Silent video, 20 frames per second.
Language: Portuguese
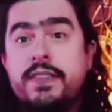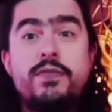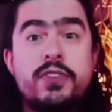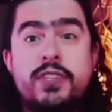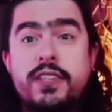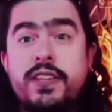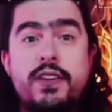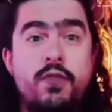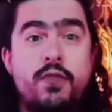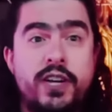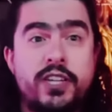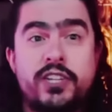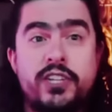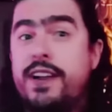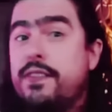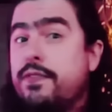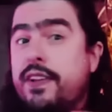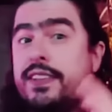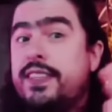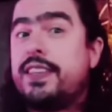Se você não
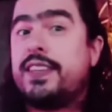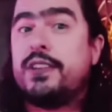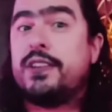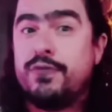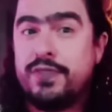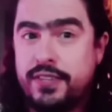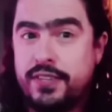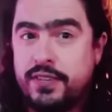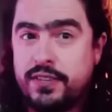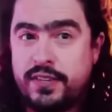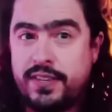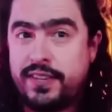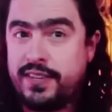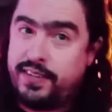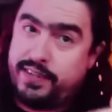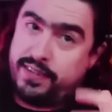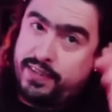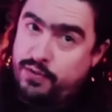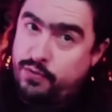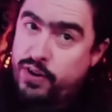achar, não quer dizer que não existe, quer
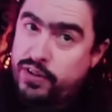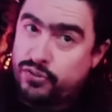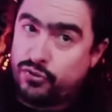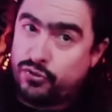dizer que você não